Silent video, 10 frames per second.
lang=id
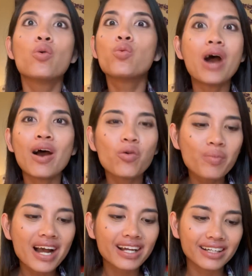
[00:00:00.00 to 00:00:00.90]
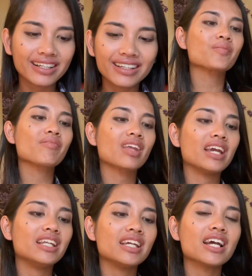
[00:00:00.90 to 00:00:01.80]
wow banget
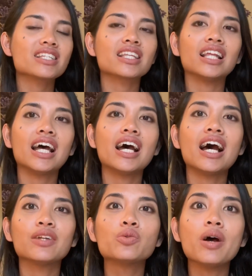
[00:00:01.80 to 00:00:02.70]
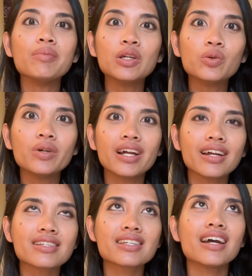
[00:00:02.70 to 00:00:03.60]
ini setelah dua minggu ya
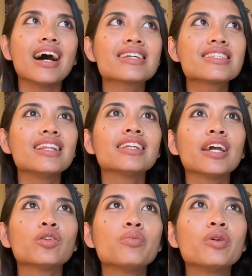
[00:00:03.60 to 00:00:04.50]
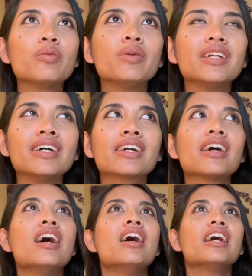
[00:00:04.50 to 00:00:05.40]
guys ya hasilnya itu bener-bener
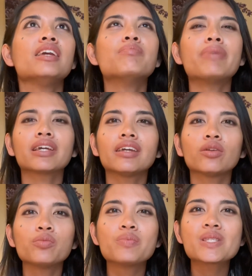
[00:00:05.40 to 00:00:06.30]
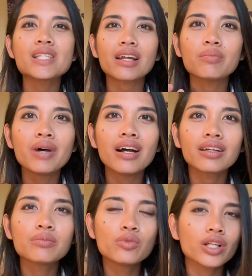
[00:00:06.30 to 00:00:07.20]
impactnya tuh besar
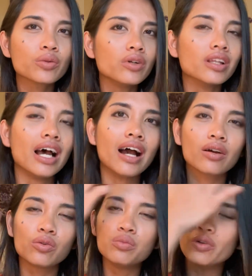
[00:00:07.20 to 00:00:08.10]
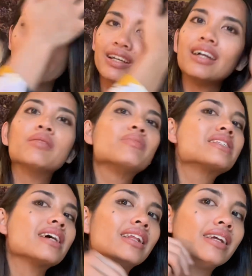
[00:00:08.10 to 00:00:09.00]
banget buat kulit aku mungkin kalian
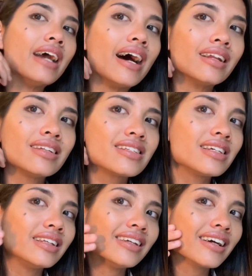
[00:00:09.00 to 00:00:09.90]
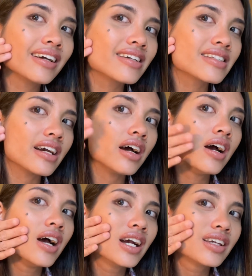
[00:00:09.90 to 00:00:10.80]
bisa lihat di sini ya guys ya
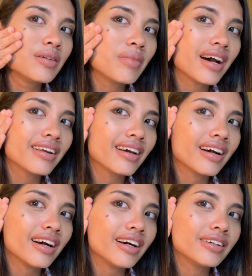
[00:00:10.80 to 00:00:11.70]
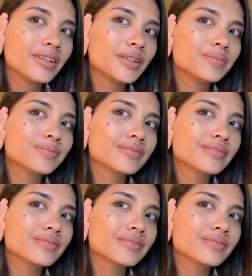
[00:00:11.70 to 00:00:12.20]
gimana um,